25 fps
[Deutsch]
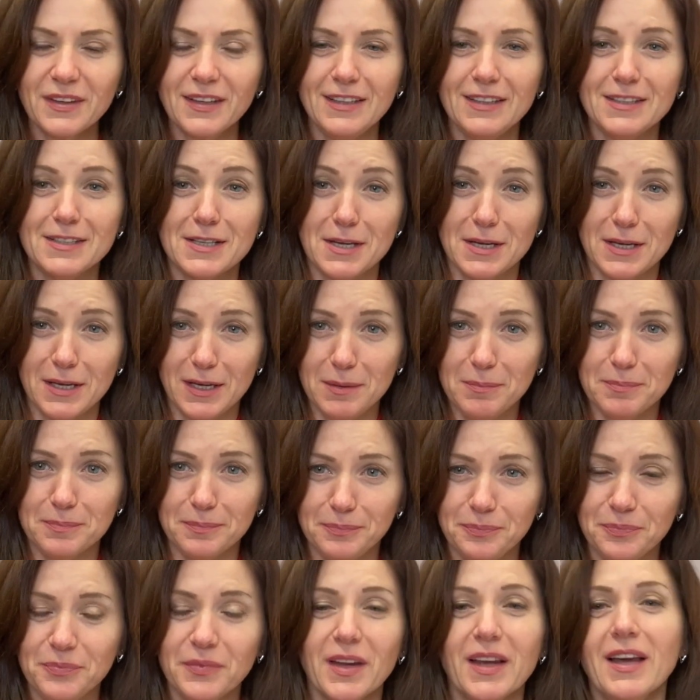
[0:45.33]
Tee
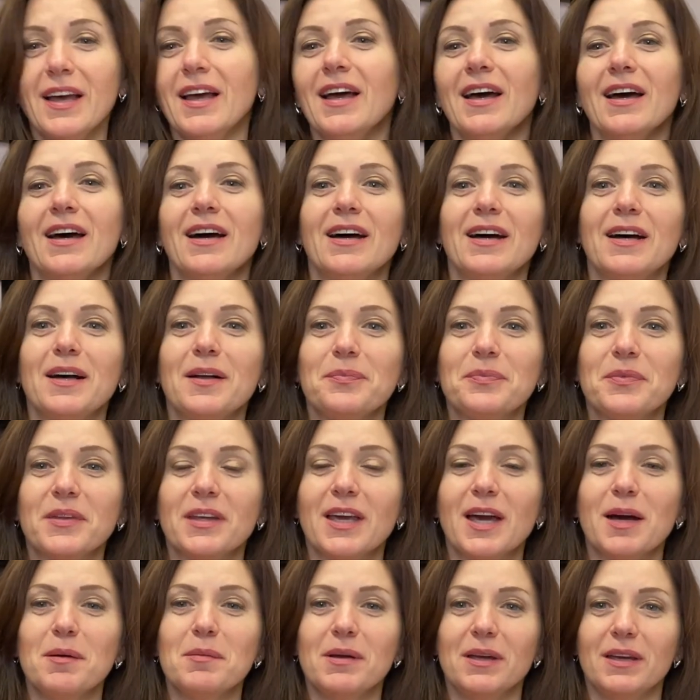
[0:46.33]
eben. Ähm,
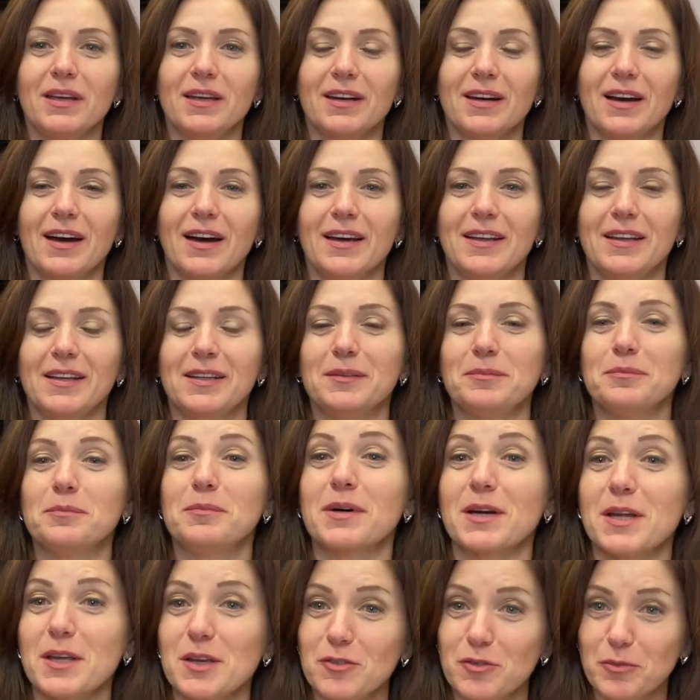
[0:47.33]
ich habe hier einen
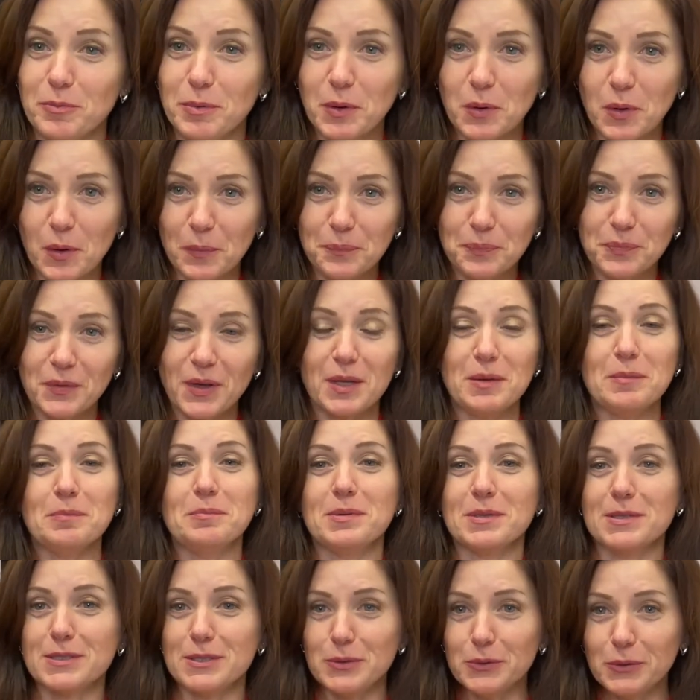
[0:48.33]
Brief bekommen, einen
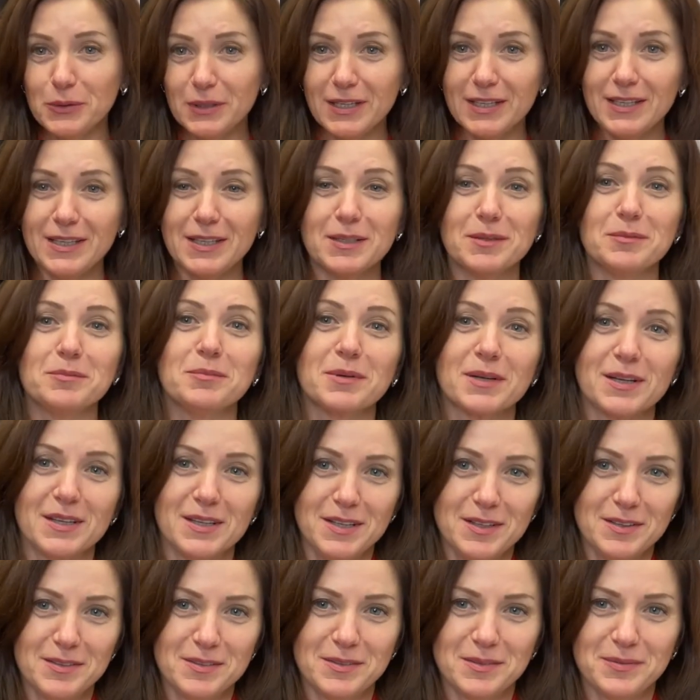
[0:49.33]
persönlichen
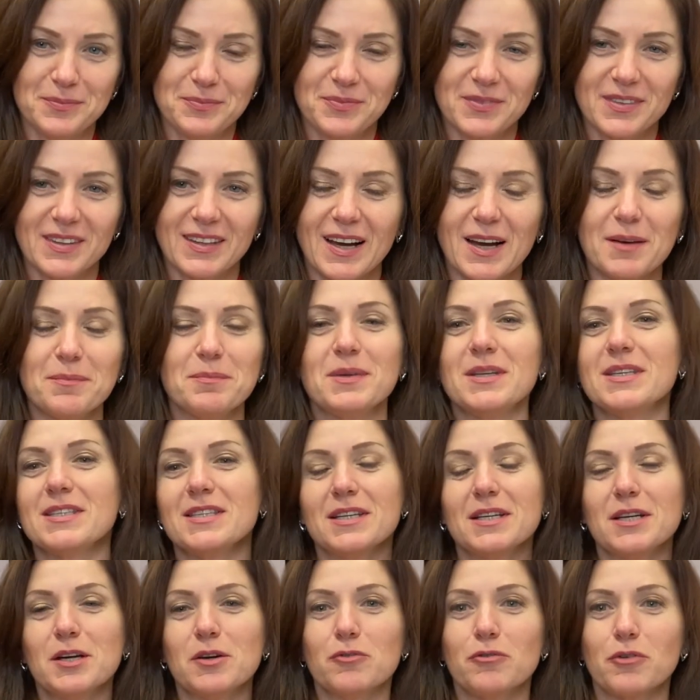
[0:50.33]
Brief, hat mich
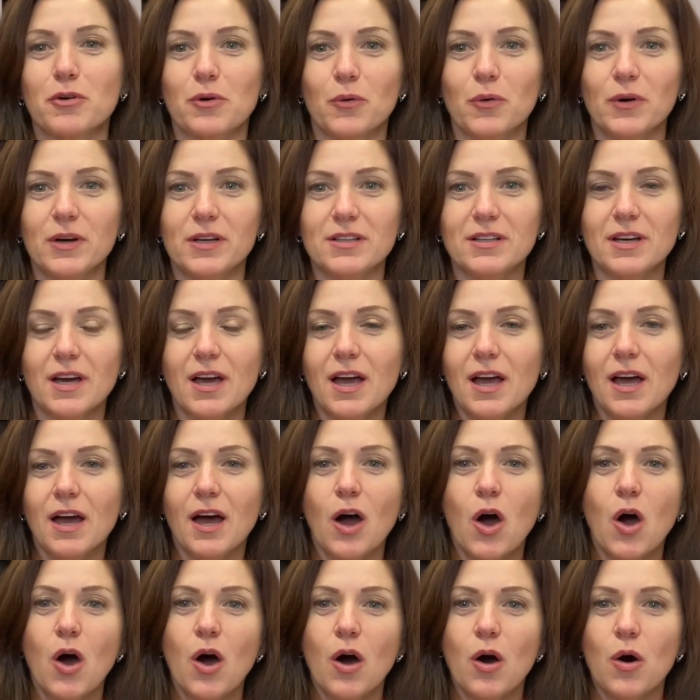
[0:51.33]
sehr gefreut
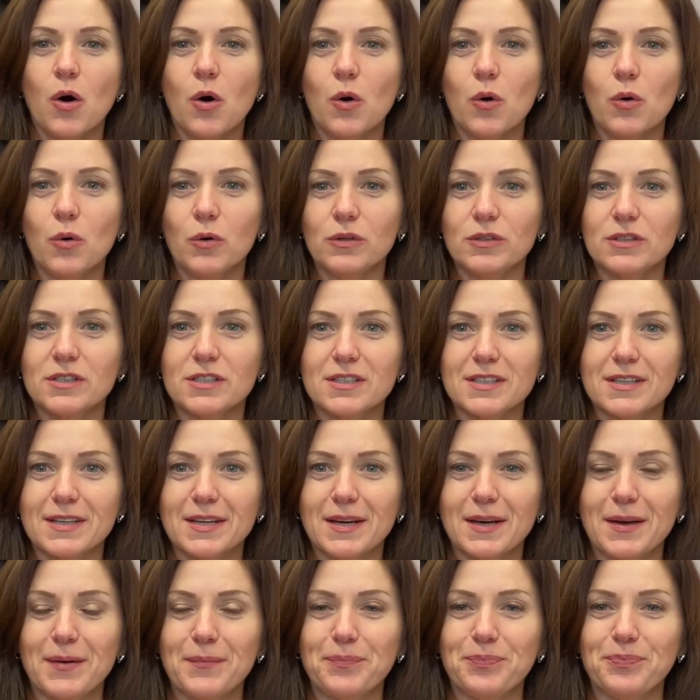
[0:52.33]
und
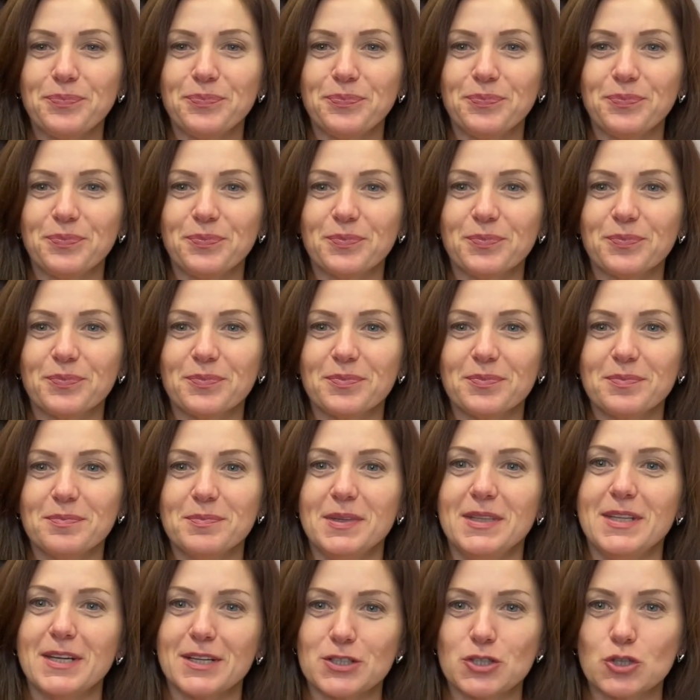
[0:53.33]
ähm,
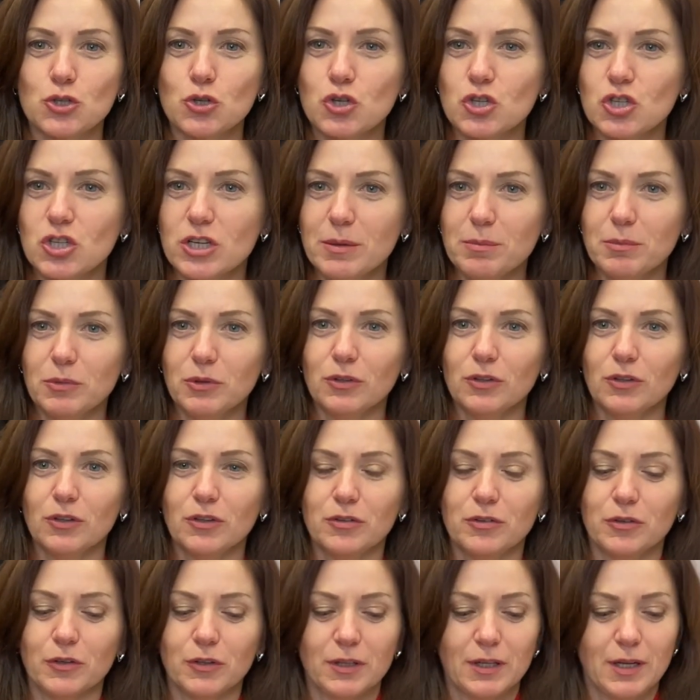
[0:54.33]
mit der Zustimmung
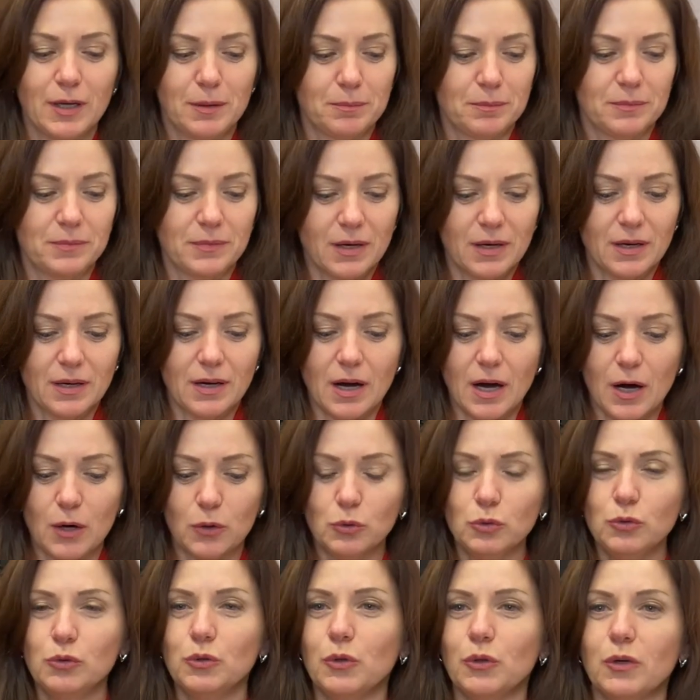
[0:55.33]
von dem
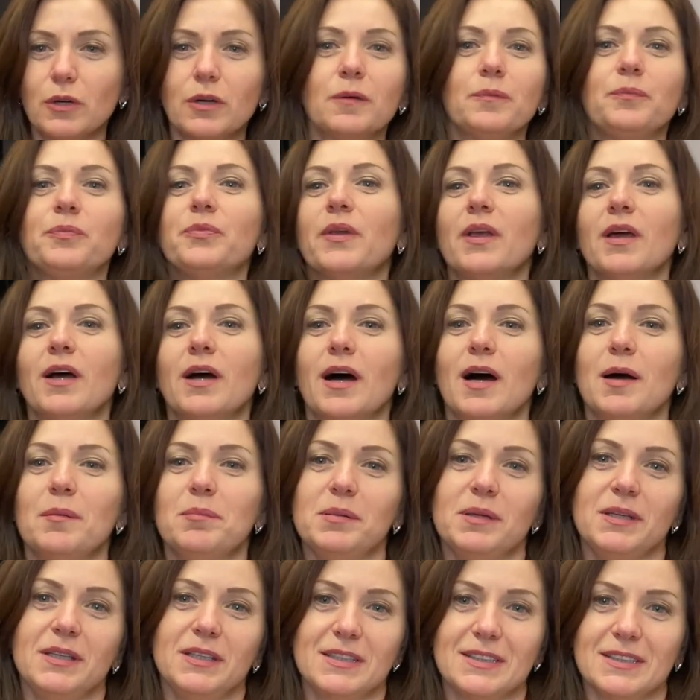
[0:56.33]
Autor habe
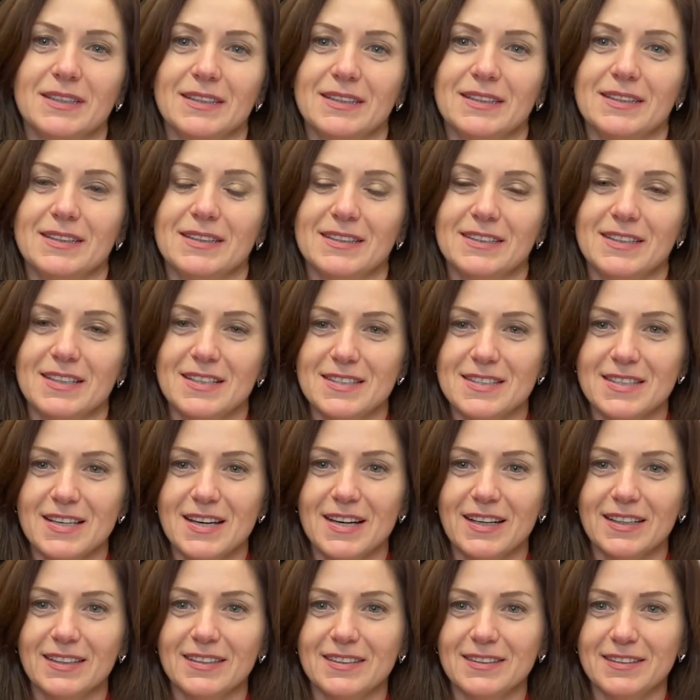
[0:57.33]
ich äh,
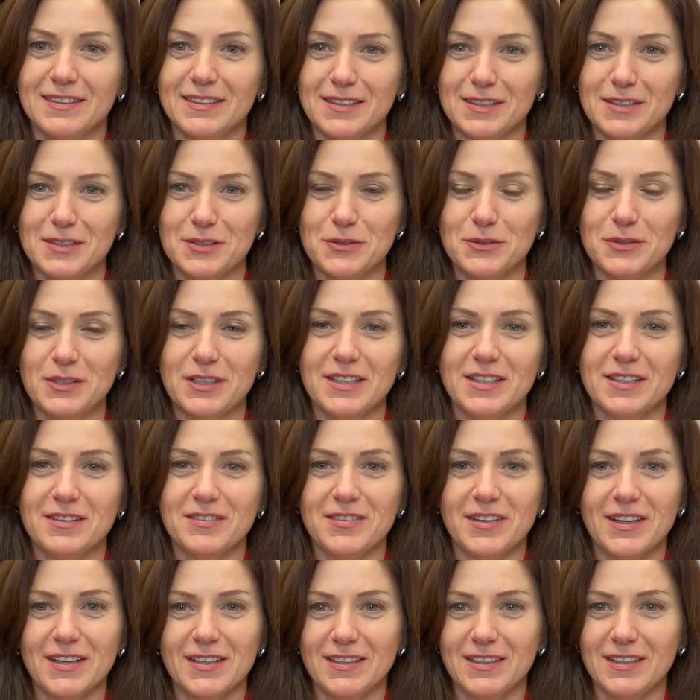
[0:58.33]
gesagt, natürlich
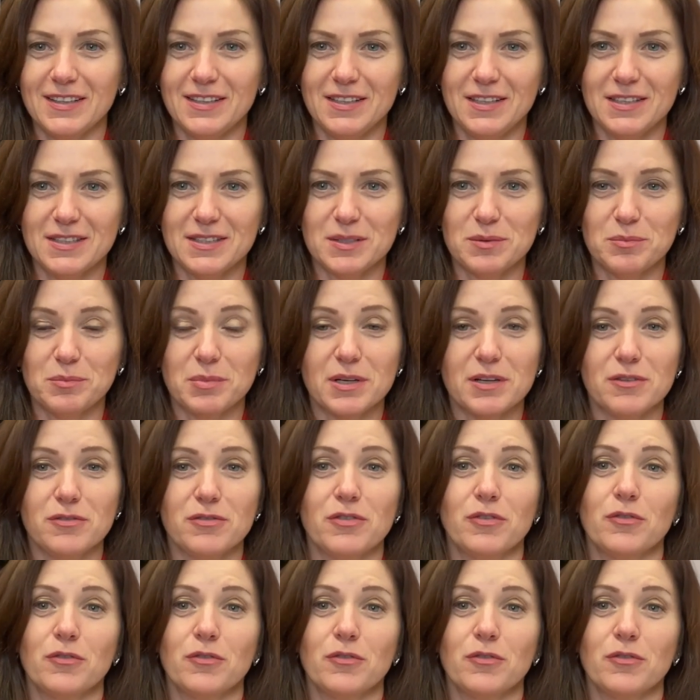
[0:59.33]
werde ich diesen Brief